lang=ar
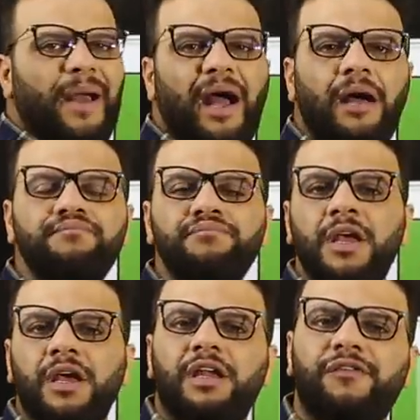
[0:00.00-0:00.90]
مع
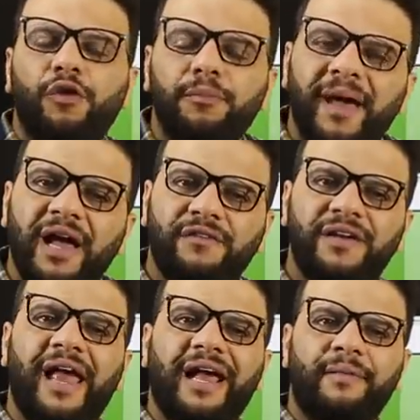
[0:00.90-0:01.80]
الفول باك
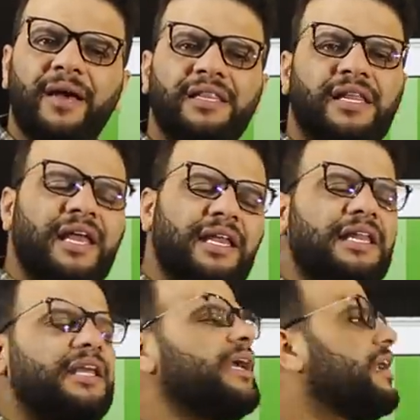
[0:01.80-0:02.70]
في الهجمات
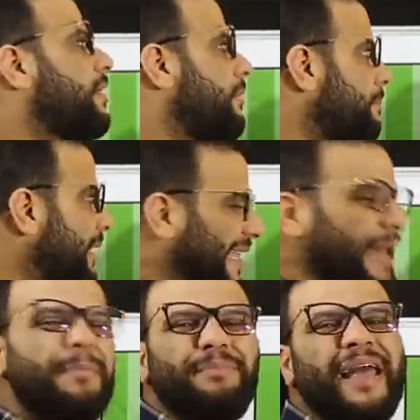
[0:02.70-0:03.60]
اللي من
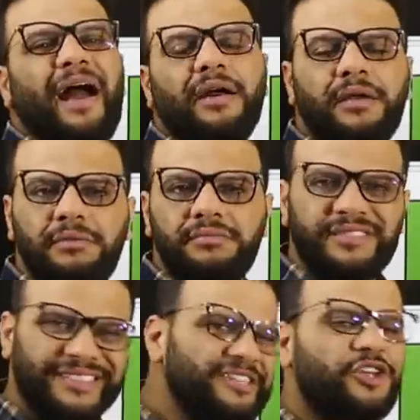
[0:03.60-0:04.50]
الجنب بتاعك
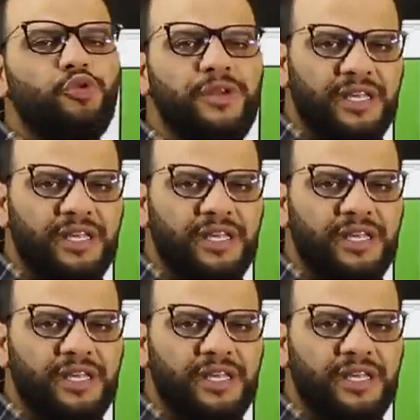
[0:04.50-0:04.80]
ده ضروري